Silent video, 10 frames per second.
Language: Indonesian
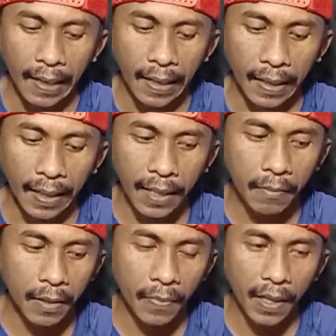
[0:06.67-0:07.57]
Uh,
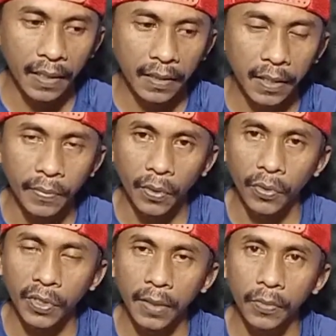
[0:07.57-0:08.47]
karena memang ini
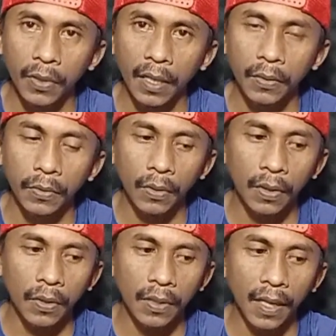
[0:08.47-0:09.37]
diproduksi bukan
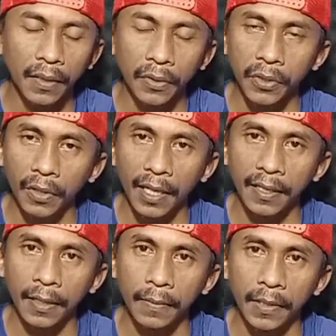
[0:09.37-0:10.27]
untuk rod atau
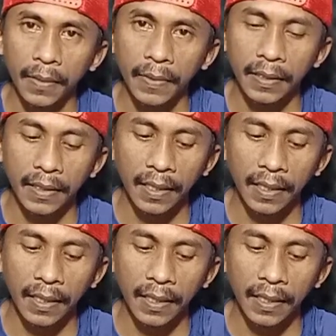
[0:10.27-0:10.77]
joran ya teman-teman.